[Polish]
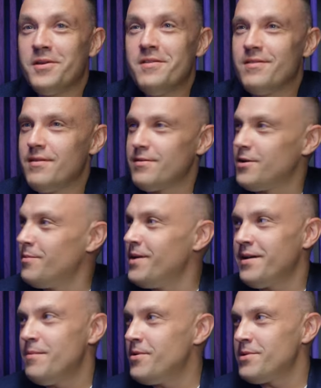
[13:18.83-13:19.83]
jak nic nie zrobi,
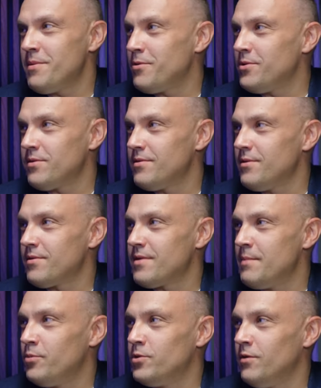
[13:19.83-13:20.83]
jak nie będzie miał dos
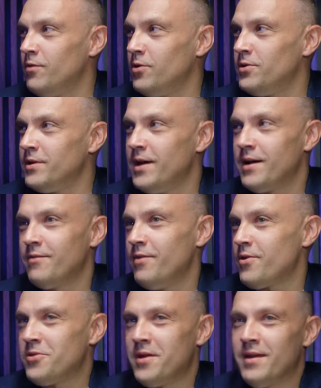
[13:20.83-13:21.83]
dostępu do wody, jak
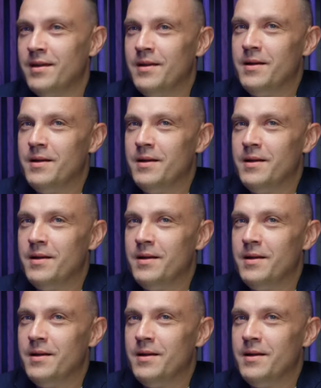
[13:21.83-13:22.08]
ważne